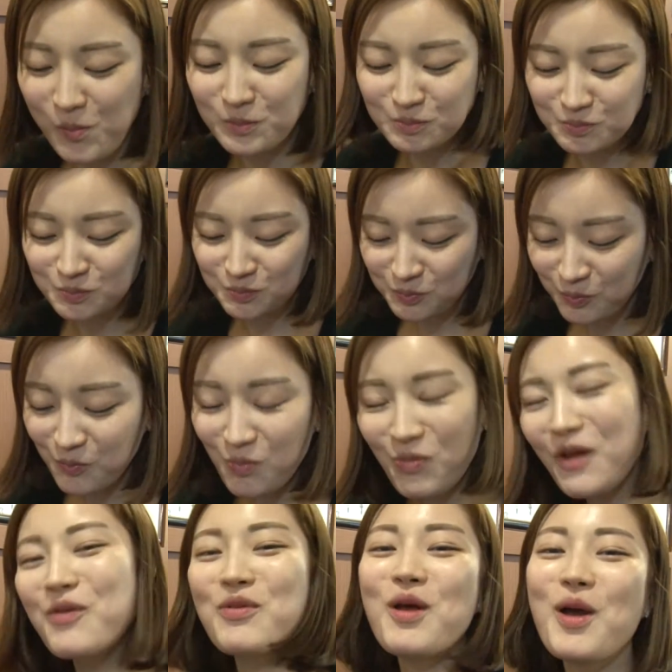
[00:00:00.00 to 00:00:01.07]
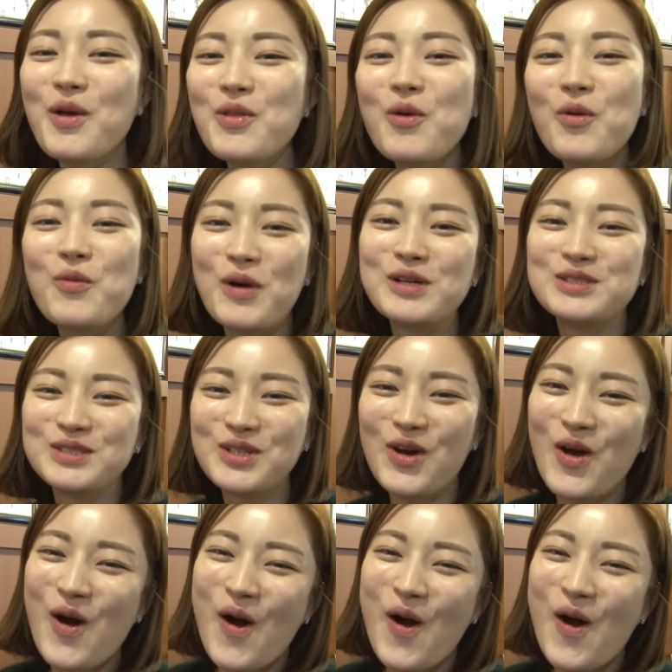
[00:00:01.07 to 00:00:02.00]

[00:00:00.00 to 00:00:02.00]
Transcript: 어, 맛있으세요? 네, 너무 맛있어요.